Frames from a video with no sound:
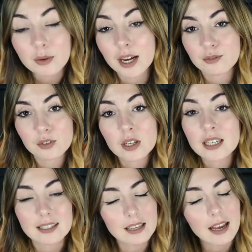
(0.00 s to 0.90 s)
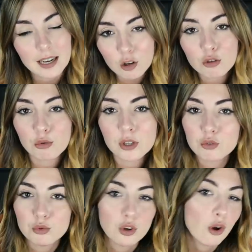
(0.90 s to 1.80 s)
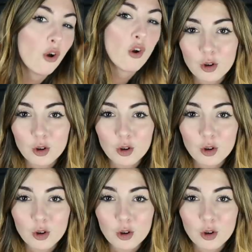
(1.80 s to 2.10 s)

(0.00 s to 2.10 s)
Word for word: Bref, c'est galère quand on est étudiant.